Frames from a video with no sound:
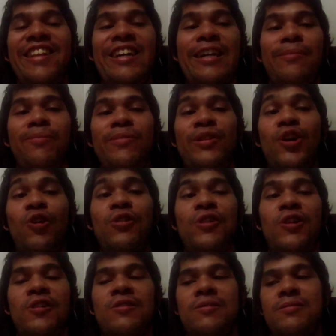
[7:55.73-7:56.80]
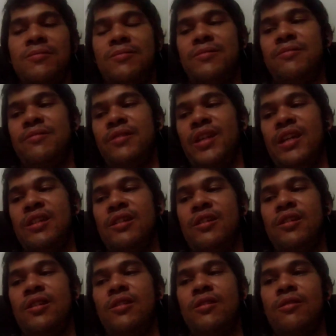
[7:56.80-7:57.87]
นะครับหยอกหยอกนะ
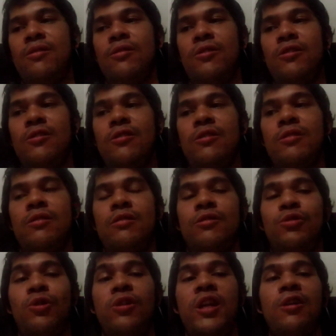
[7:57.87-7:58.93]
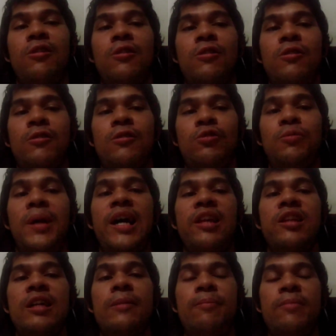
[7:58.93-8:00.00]
ก็ช่วงนี้ก็อยู่บ้านนะ